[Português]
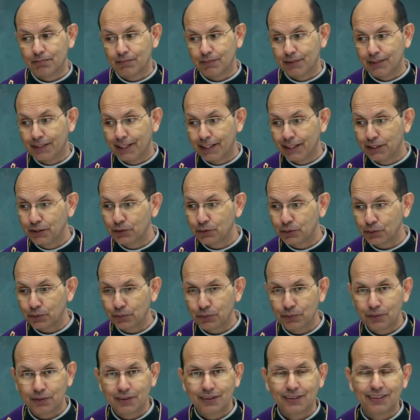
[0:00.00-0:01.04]

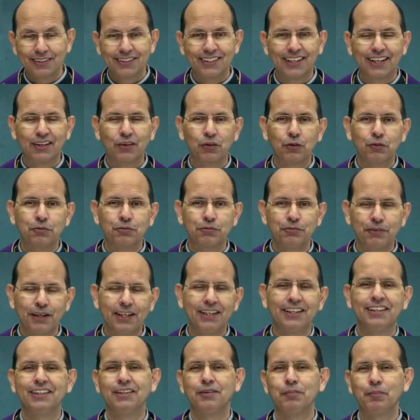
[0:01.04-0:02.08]
dentro da
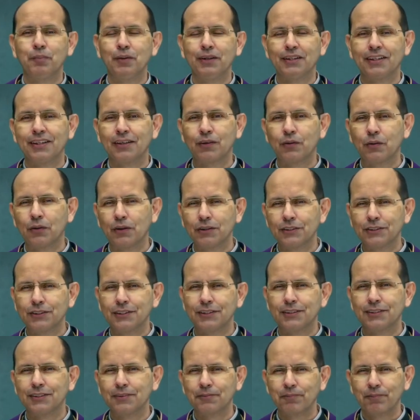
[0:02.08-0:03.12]
novena de
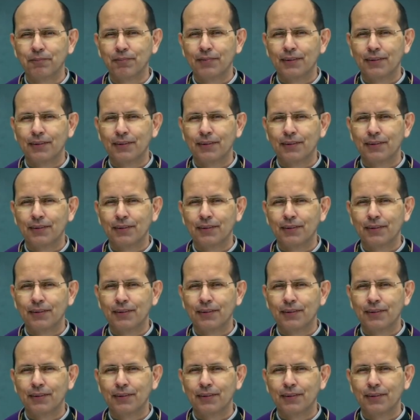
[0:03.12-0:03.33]
Pentecostes,